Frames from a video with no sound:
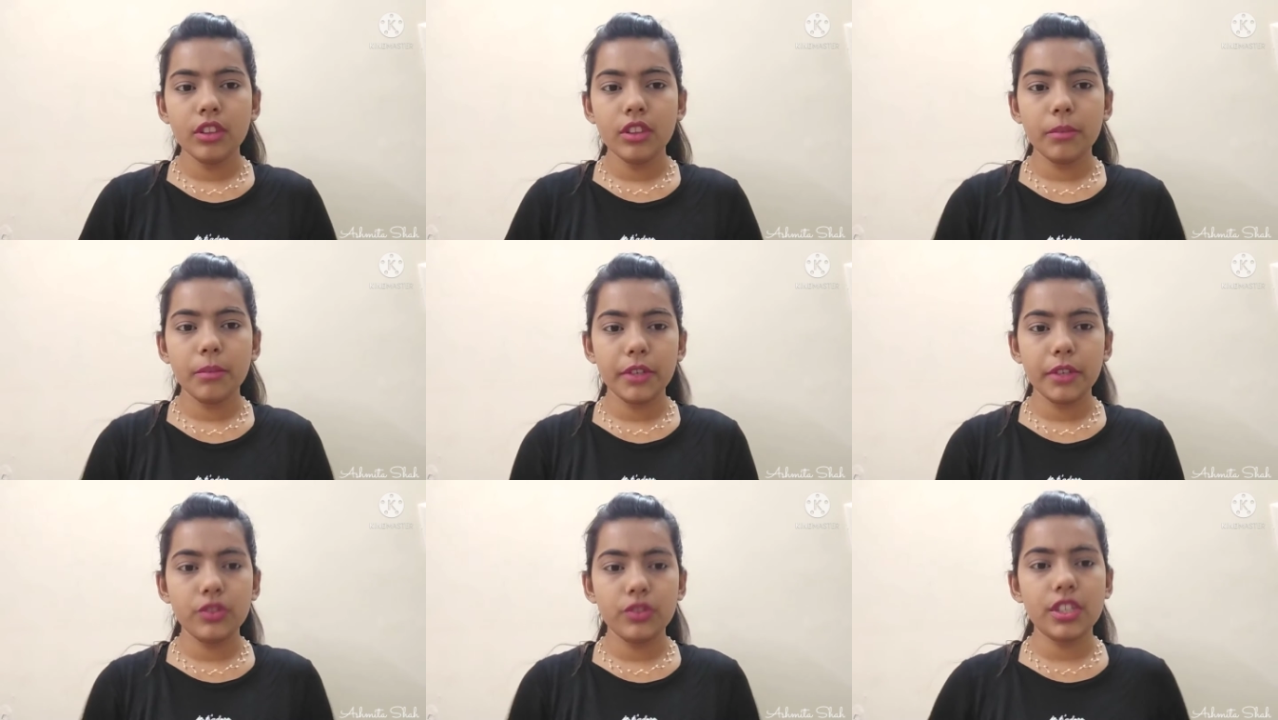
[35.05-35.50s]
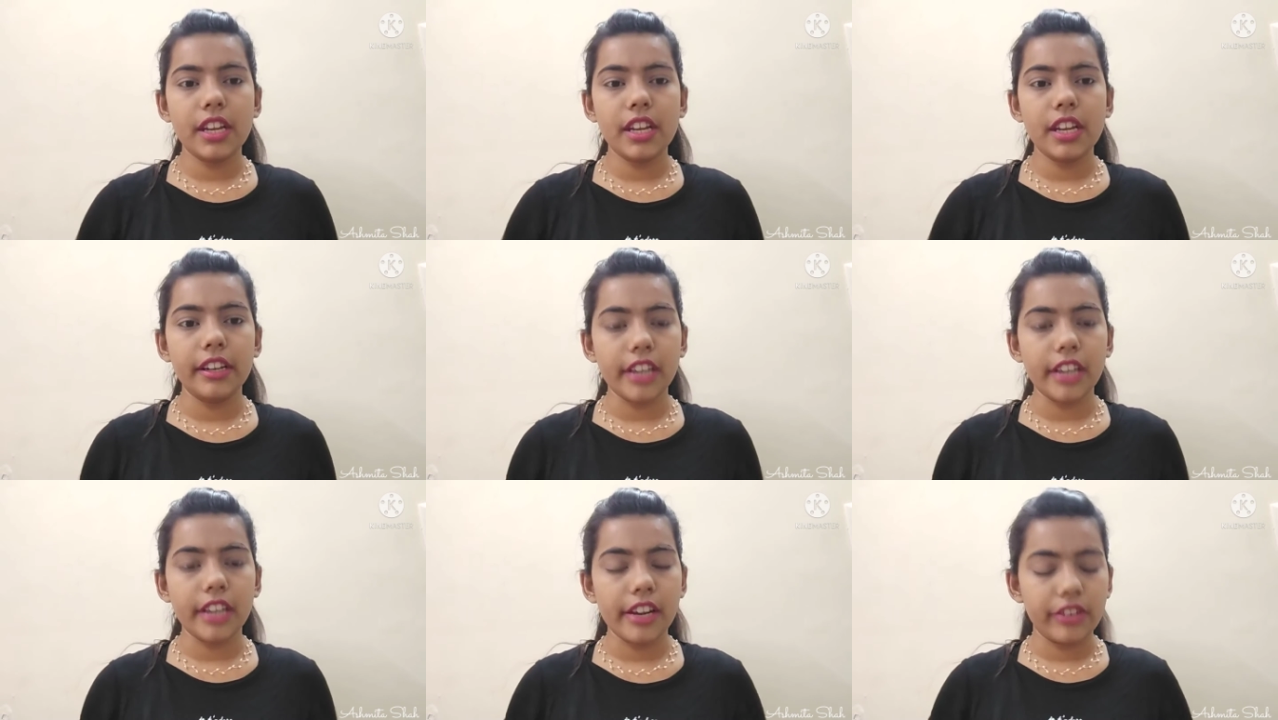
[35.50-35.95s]
तो मैंने उसके
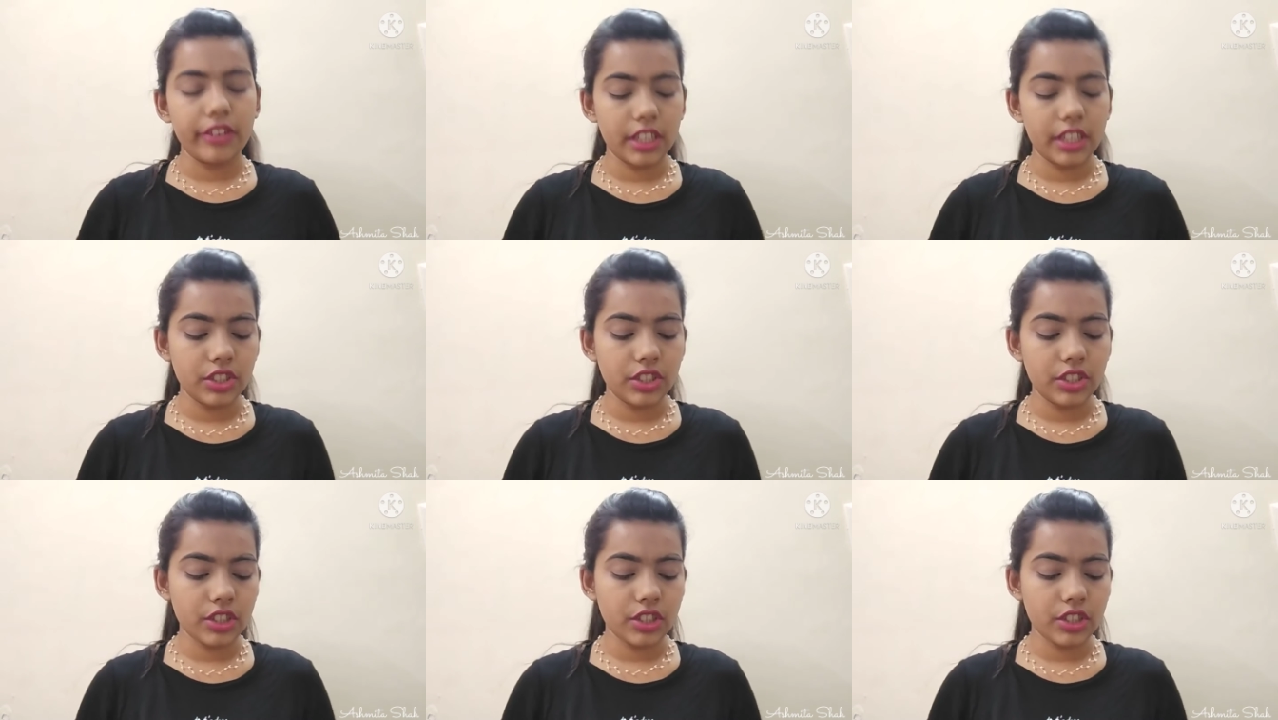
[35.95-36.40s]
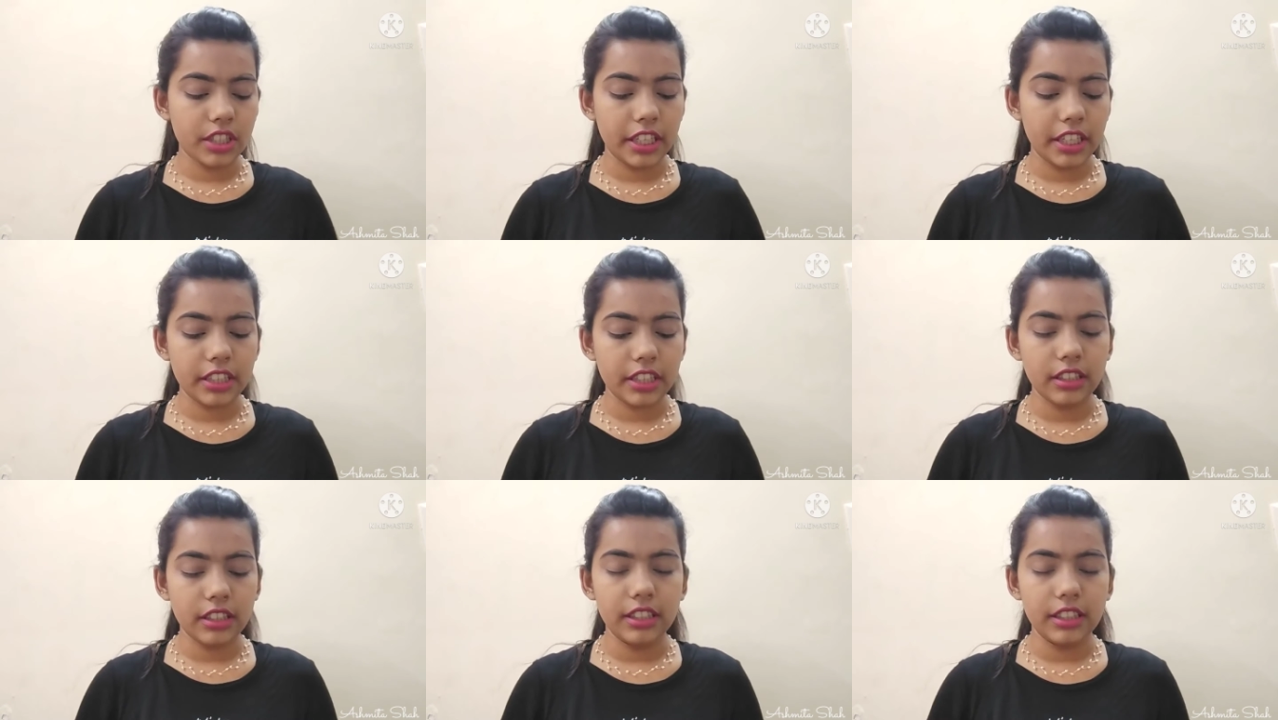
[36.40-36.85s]
एंटायर रेंज
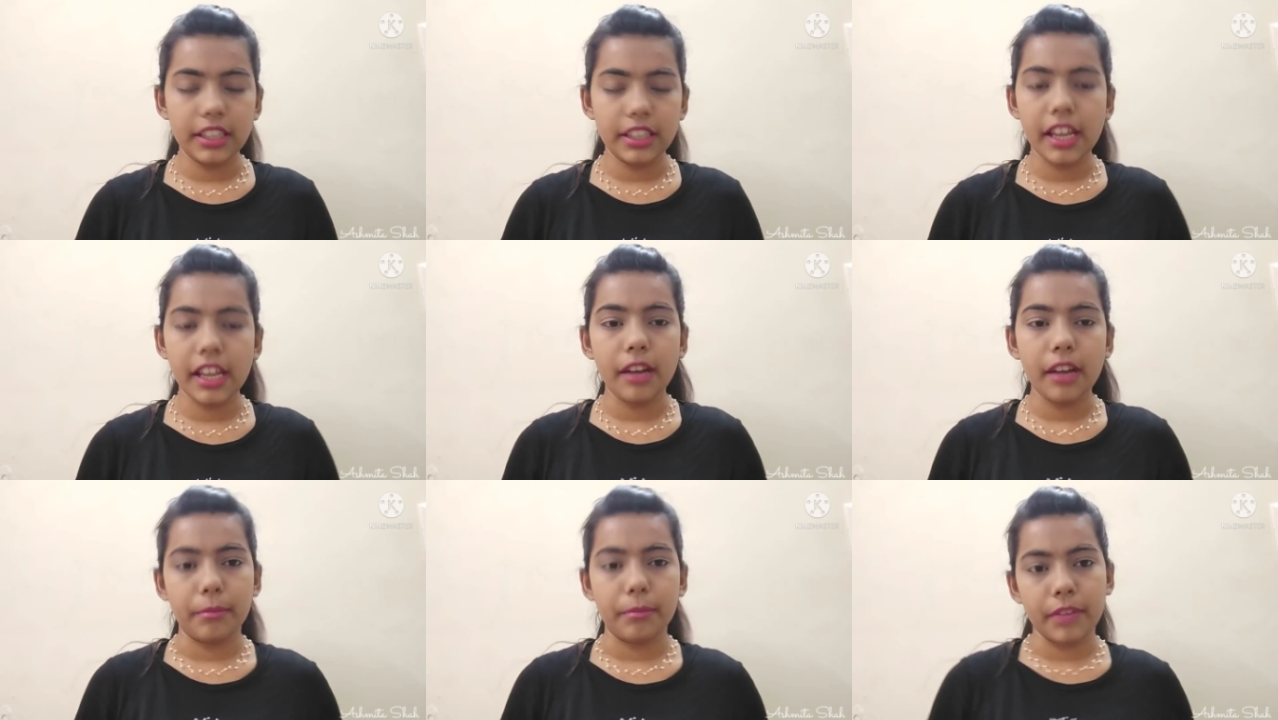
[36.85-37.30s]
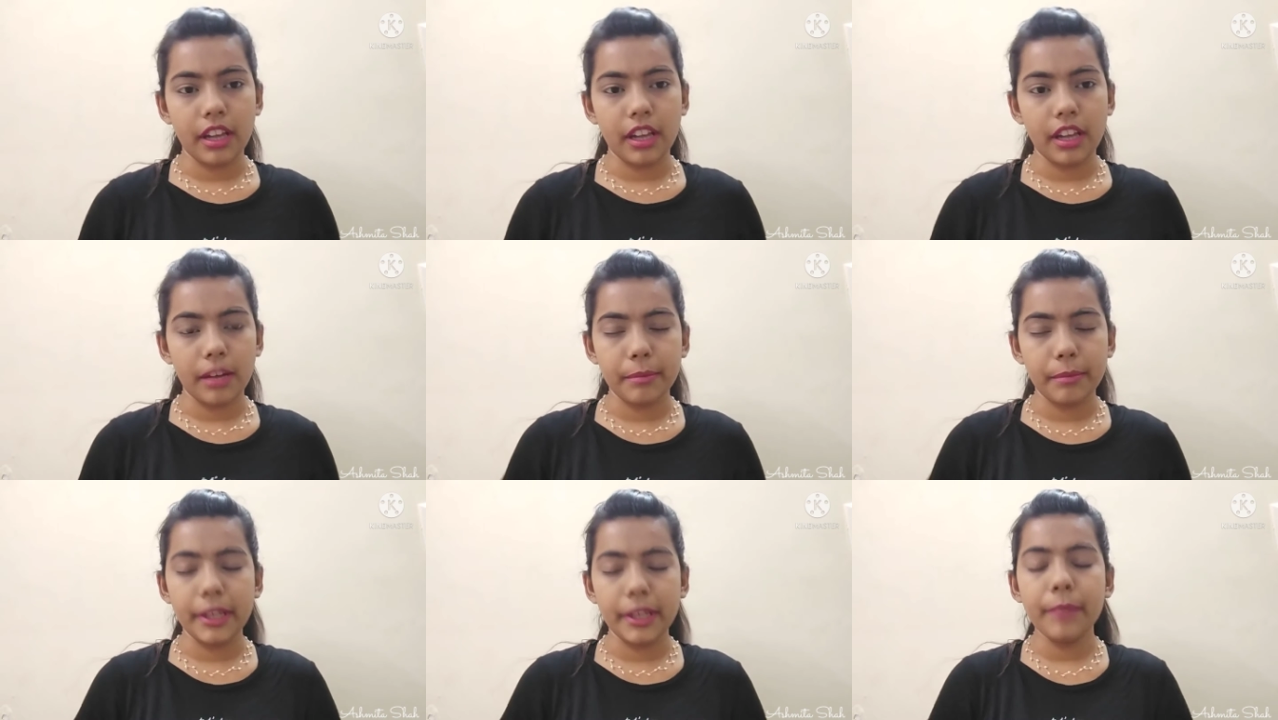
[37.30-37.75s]
क्रिएट कर ली है अपने
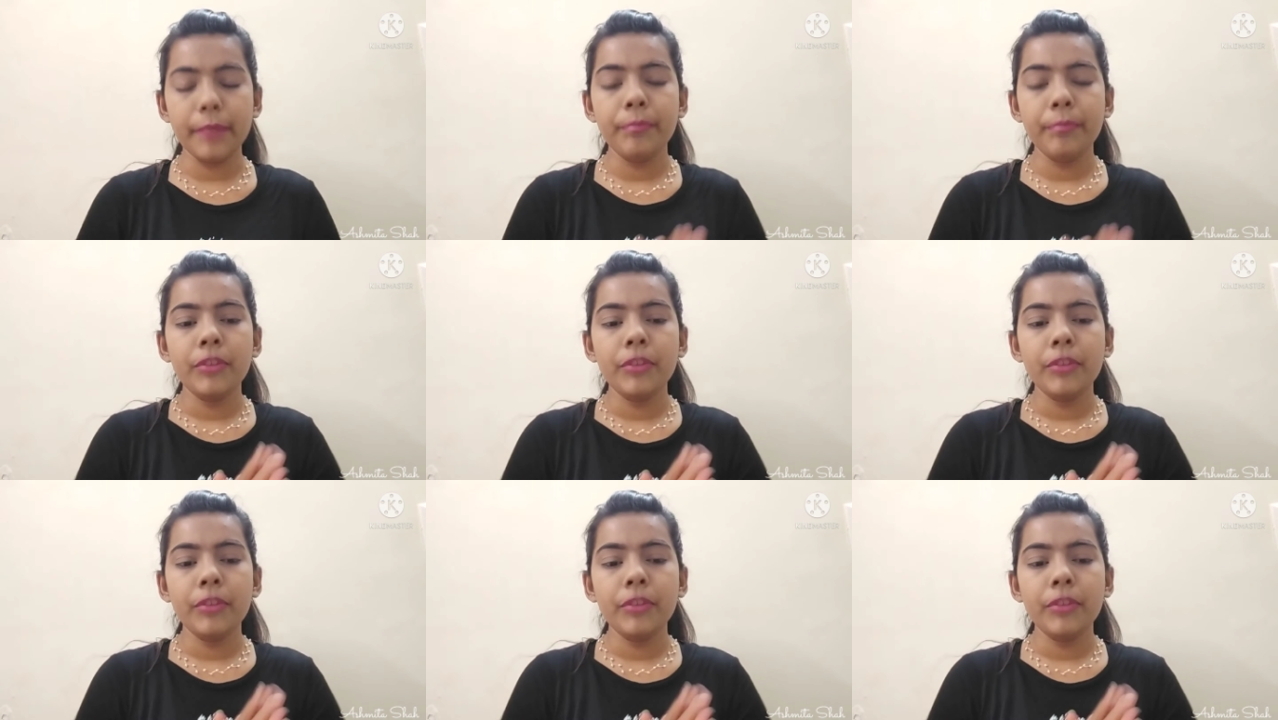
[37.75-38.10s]
आप ही